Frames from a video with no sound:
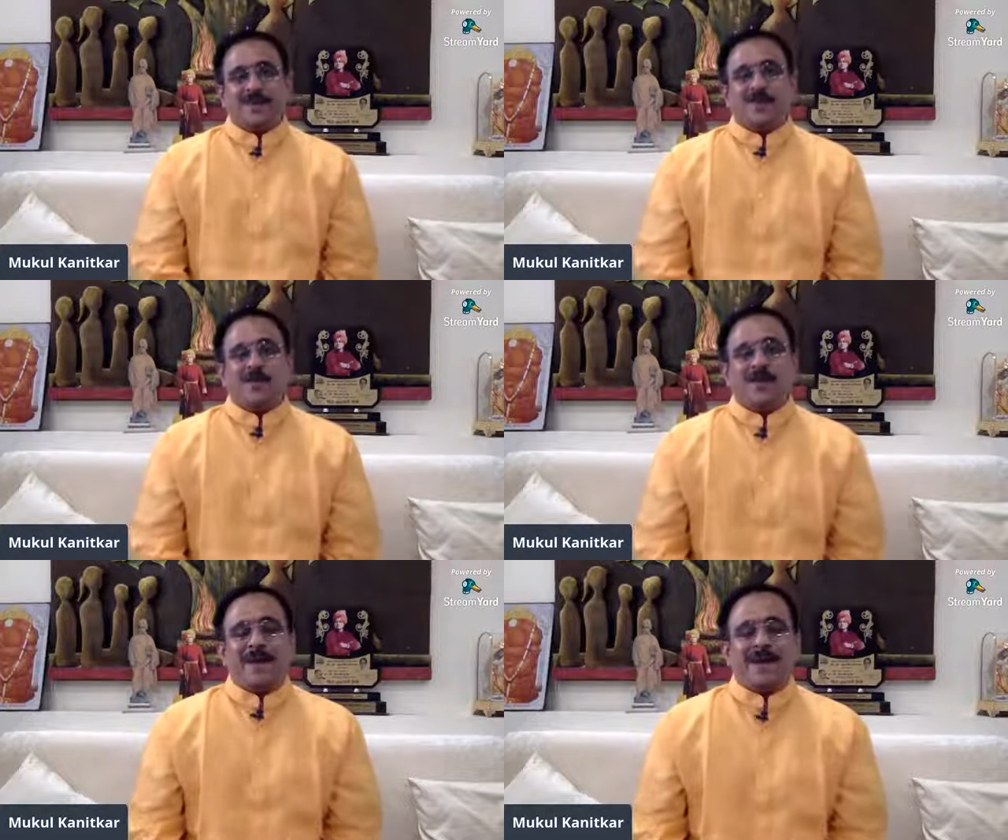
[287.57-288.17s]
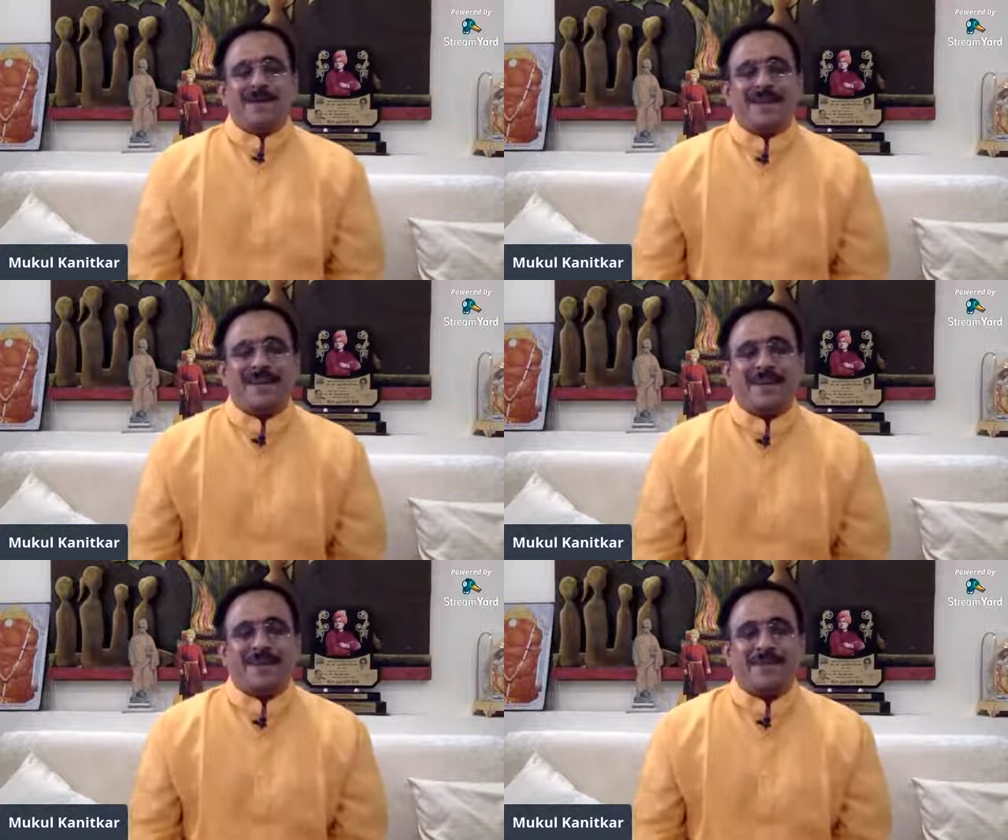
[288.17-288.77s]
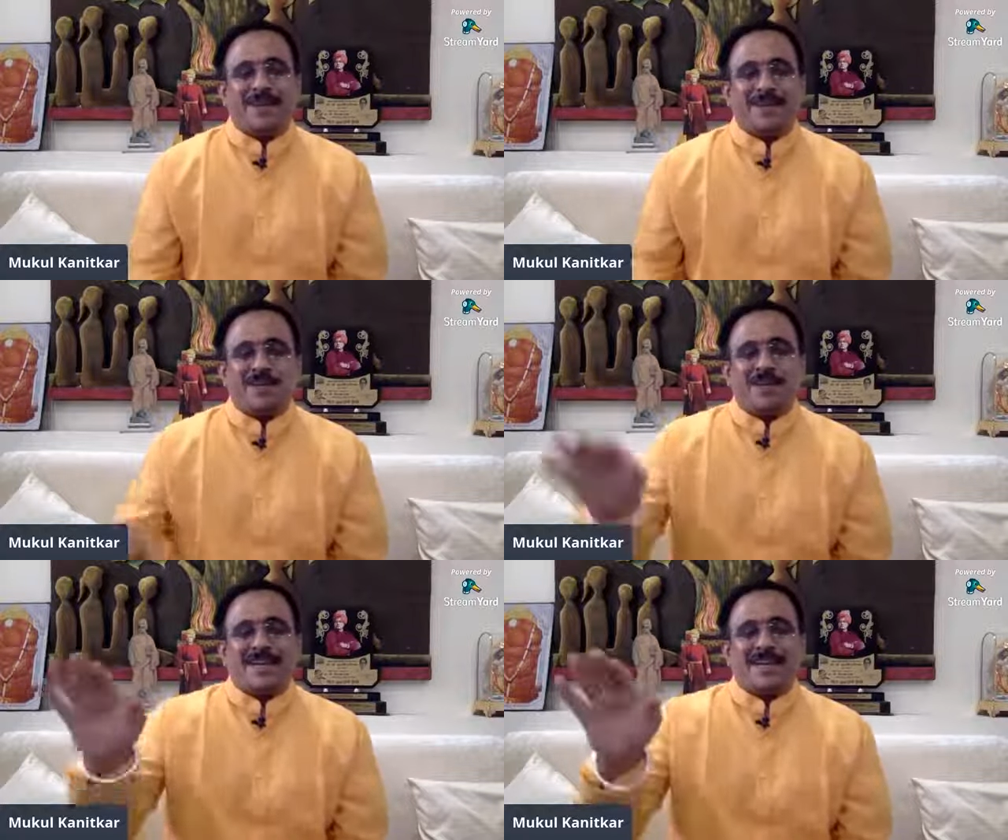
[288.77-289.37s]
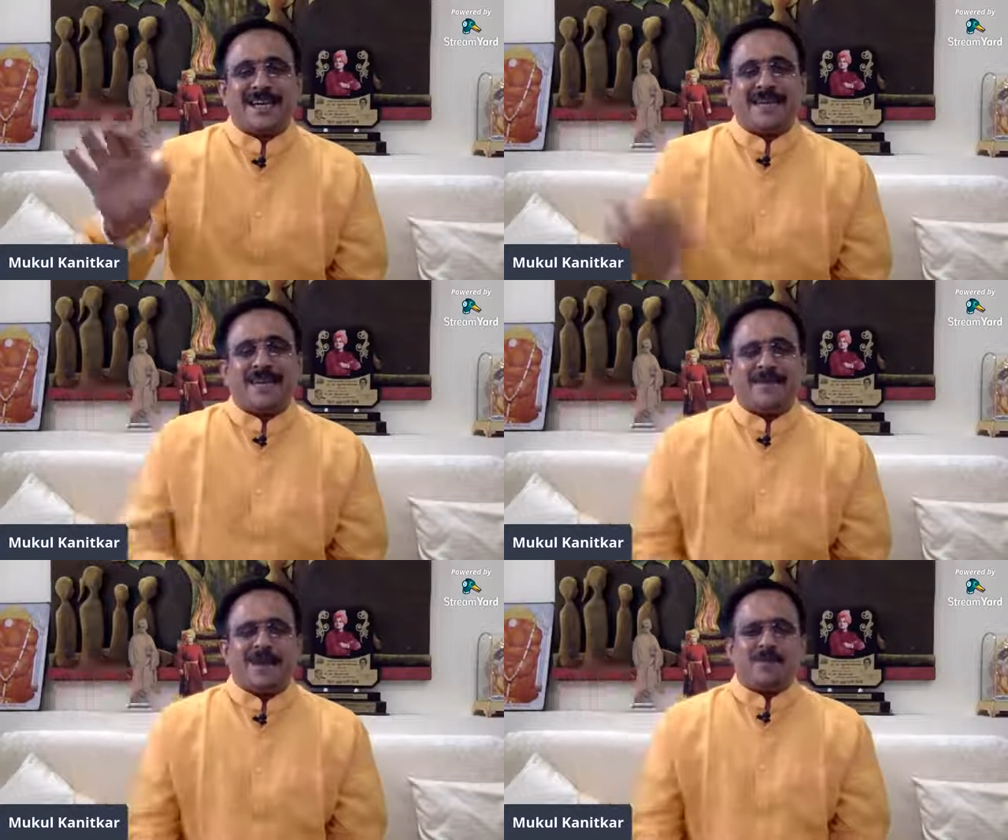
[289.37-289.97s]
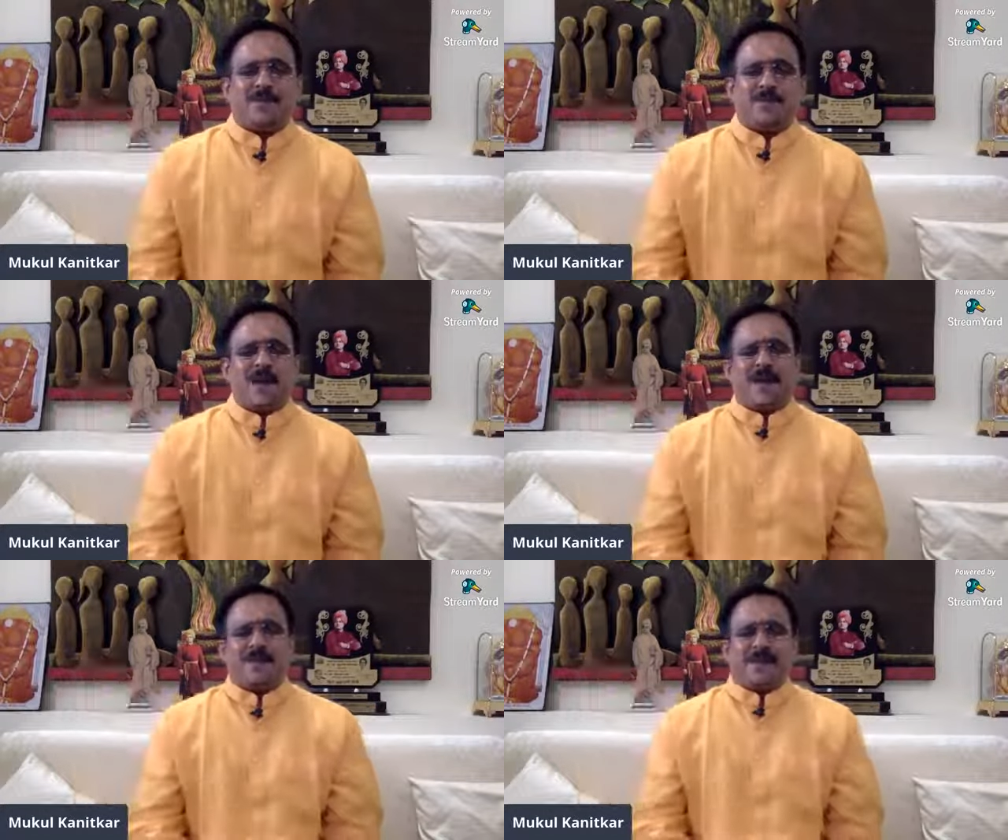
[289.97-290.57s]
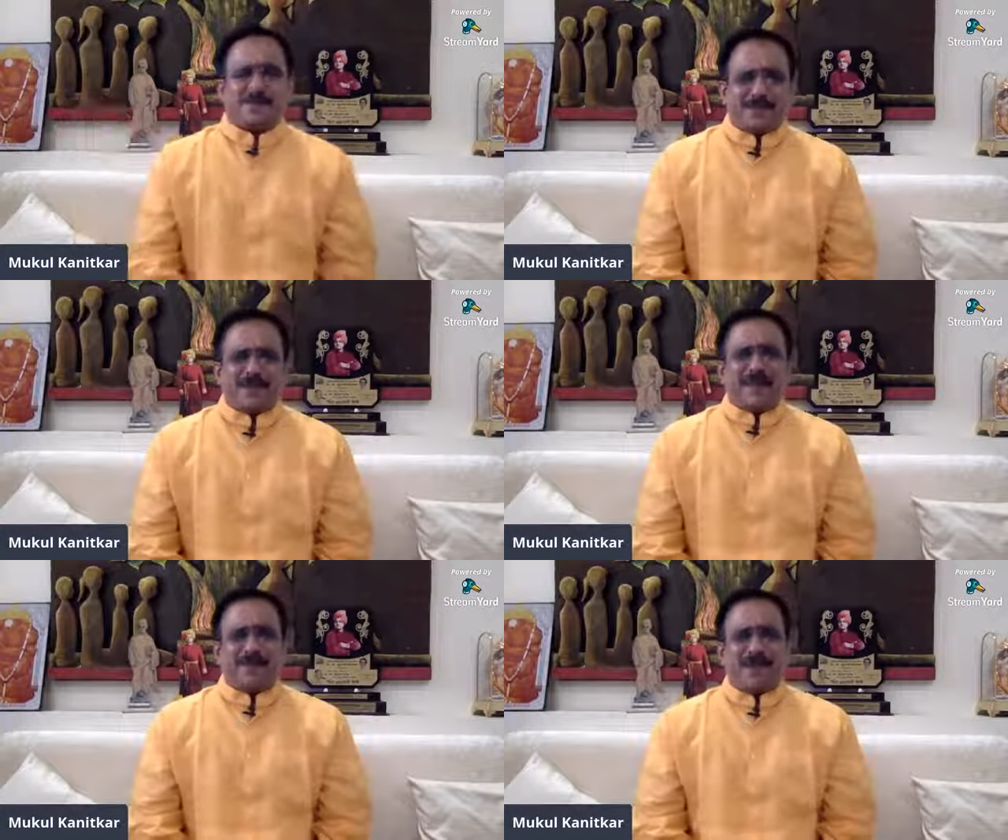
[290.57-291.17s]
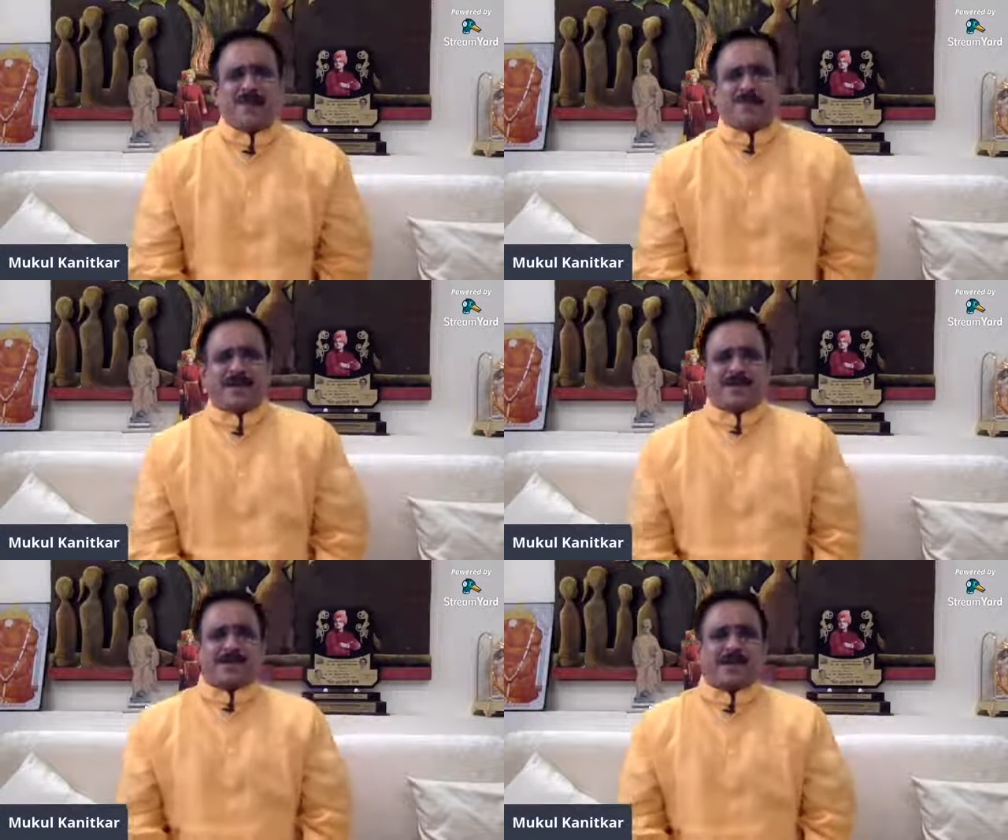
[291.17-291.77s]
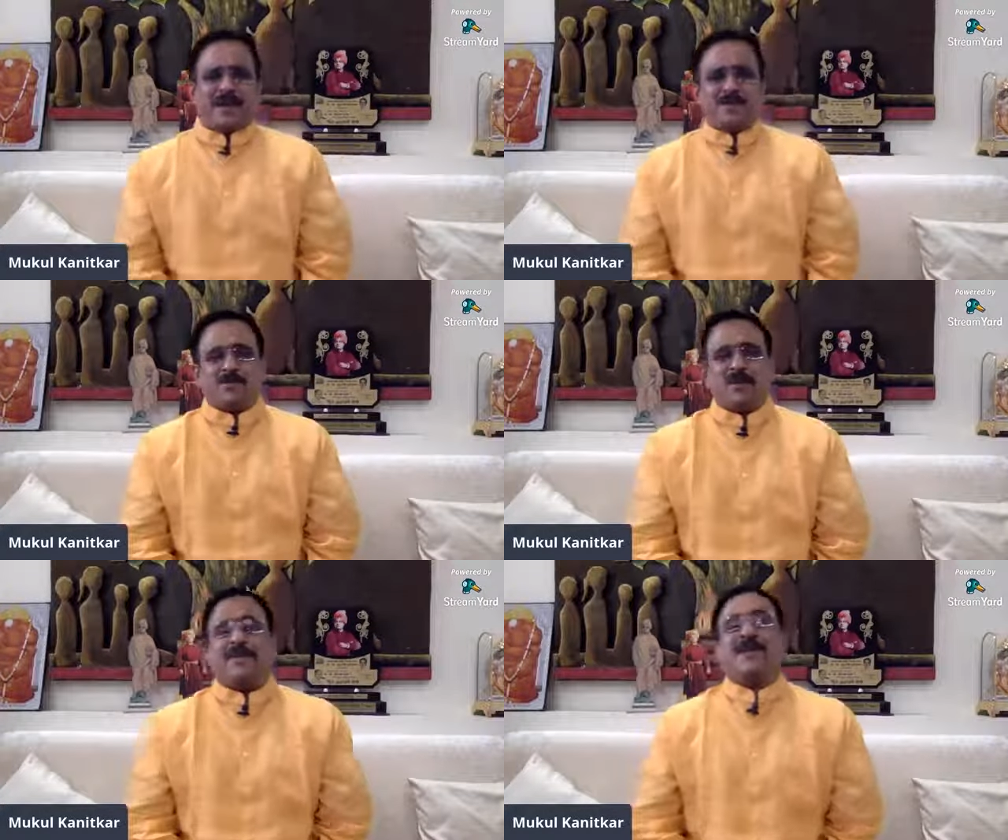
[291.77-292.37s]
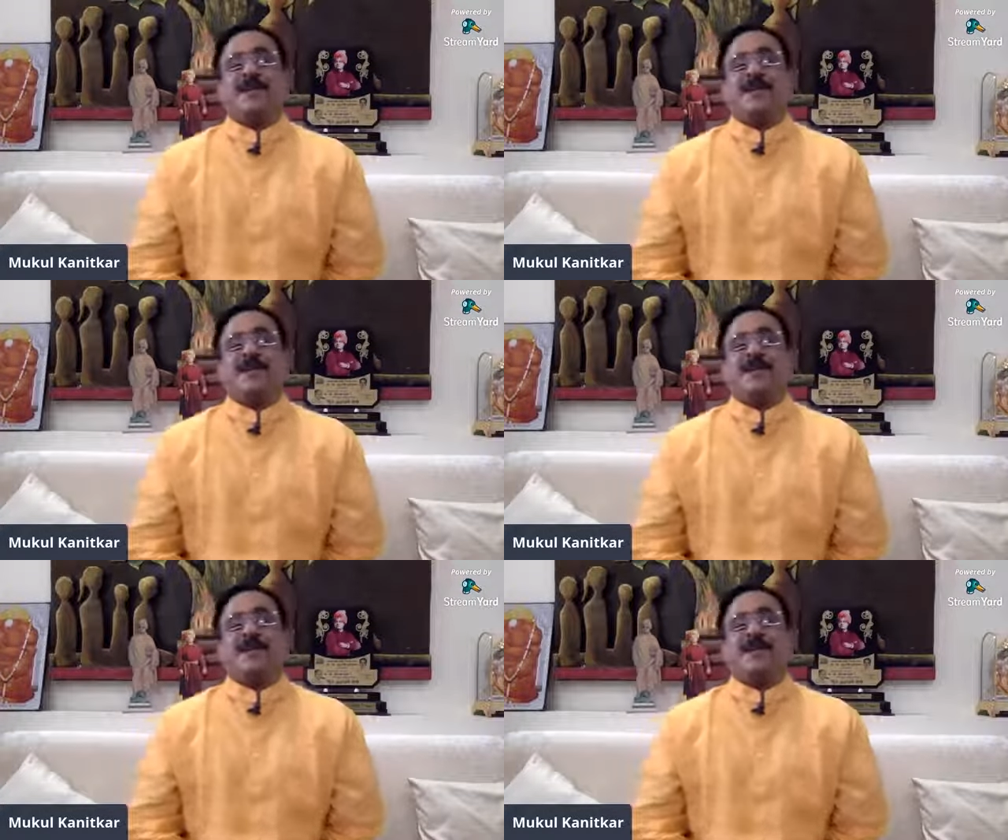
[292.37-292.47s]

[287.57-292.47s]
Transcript: तो माँ को जाकर के बिले छोटा सा कहता है माँ को माँ पता है बड़ा होकर के मैं क्या बनूंगा माने